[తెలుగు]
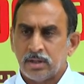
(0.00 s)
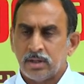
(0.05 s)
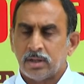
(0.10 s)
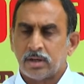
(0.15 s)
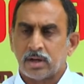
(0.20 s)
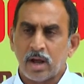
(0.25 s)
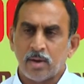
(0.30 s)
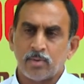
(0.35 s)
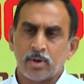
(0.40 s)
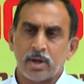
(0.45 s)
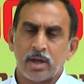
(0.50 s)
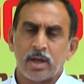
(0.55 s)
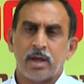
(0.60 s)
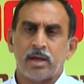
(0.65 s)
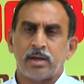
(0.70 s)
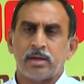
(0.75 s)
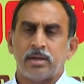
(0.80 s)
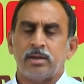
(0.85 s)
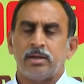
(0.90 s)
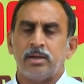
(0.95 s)
రాబోయే
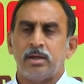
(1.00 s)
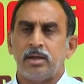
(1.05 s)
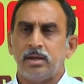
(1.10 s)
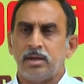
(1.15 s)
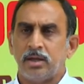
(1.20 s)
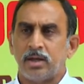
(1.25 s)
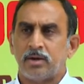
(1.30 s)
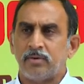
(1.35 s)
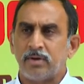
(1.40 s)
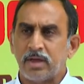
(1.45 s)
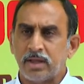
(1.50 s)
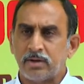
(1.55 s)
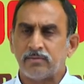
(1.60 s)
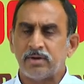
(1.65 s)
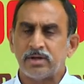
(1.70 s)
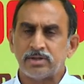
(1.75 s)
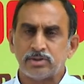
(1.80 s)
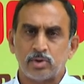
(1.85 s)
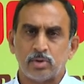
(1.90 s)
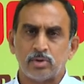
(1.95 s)
ఈ ఇరవై ఇరవై
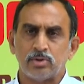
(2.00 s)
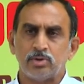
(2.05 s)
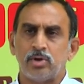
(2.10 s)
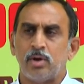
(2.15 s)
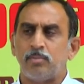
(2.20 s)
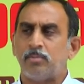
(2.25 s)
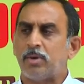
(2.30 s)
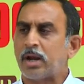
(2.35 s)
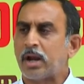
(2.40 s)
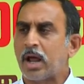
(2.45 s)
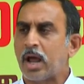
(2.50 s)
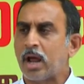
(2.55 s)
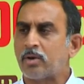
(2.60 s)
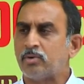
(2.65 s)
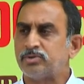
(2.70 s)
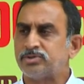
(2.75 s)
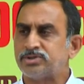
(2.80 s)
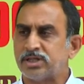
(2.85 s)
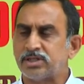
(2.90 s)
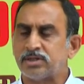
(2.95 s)
ఐదు రోజుల్లో మా
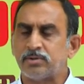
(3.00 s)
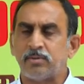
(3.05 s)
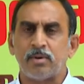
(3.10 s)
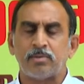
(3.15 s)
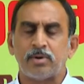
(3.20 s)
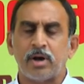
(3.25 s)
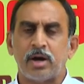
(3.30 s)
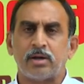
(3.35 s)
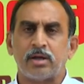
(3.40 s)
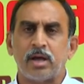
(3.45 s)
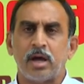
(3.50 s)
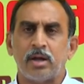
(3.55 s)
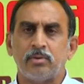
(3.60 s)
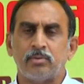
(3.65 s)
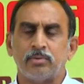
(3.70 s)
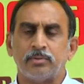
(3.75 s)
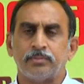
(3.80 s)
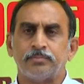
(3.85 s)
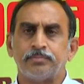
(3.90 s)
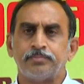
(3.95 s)
నాయకుడు చంద్రబాబు నాయుడు గారు
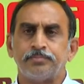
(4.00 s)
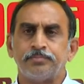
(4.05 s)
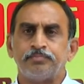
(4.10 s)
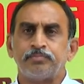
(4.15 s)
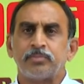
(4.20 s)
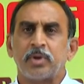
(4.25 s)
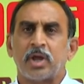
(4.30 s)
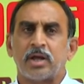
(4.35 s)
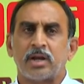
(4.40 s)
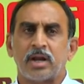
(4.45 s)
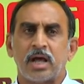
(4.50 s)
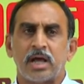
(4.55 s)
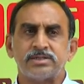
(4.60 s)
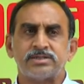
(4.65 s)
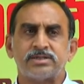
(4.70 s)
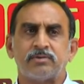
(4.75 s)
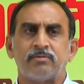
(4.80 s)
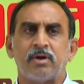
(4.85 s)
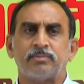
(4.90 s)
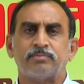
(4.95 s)

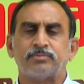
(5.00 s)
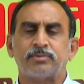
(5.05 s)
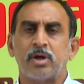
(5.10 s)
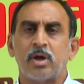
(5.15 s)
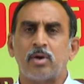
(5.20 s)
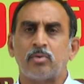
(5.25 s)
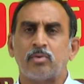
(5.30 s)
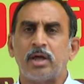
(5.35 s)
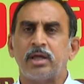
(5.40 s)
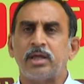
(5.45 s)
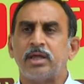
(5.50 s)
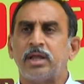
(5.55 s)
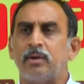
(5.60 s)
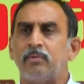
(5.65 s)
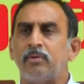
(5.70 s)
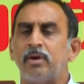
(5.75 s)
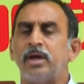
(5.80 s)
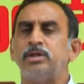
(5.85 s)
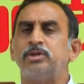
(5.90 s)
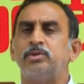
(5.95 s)
రాష్ట్ర వ్యాప్తంగా కూడా
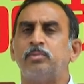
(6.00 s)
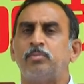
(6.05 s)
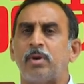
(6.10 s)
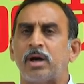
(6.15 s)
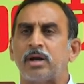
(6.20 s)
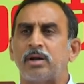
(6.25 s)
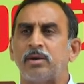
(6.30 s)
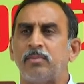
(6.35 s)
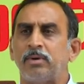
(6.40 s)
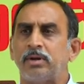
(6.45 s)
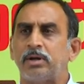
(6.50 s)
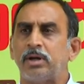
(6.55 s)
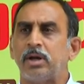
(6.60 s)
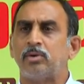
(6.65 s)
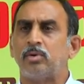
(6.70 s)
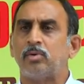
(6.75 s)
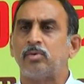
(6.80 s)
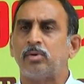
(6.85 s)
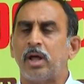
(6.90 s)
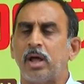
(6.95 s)
ఇరవై ఐదు
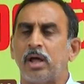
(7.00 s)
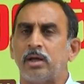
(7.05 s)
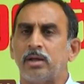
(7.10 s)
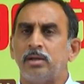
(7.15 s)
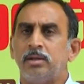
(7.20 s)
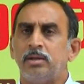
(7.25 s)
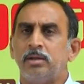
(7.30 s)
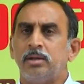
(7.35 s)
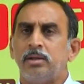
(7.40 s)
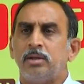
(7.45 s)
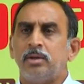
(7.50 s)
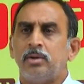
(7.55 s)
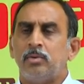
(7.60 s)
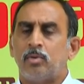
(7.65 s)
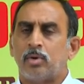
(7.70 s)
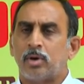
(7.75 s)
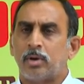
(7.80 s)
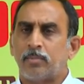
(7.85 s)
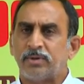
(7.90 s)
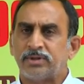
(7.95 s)
పార్లమెంట్లలో కూడా
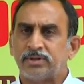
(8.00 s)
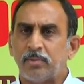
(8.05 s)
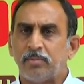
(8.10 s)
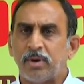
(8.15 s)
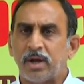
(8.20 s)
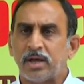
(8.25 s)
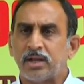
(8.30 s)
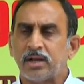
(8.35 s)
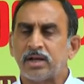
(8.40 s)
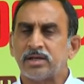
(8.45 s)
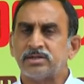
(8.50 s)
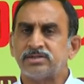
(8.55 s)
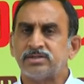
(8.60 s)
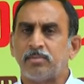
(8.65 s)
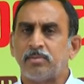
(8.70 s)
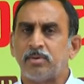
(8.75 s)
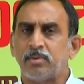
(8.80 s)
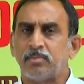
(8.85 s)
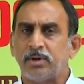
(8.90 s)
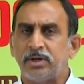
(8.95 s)
ఒక పెద్ద బహిరంగ
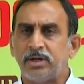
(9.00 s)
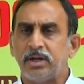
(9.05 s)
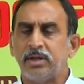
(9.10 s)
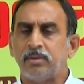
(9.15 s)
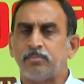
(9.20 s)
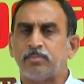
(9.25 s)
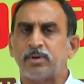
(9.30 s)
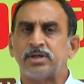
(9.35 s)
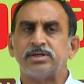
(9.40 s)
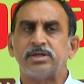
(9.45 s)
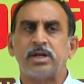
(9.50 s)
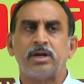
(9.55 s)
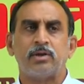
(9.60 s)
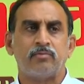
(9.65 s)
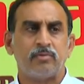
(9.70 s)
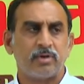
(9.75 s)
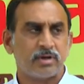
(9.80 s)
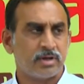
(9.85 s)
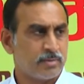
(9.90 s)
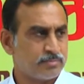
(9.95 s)
సభ పెట్టి ప్రజలకు
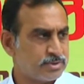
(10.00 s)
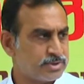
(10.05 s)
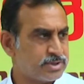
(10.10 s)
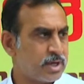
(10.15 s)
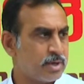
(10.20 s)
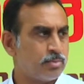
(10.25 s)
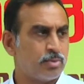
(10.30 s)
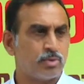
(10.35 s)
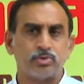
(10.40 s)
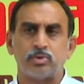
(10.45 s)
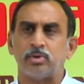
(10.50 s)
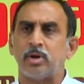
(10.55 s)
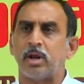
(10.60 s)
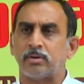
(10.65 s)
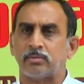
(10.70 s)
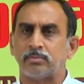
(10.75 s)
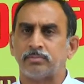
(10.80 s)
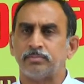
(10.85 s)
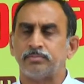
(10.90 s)
విజ్ఞప్తి చేయబోతున్నారు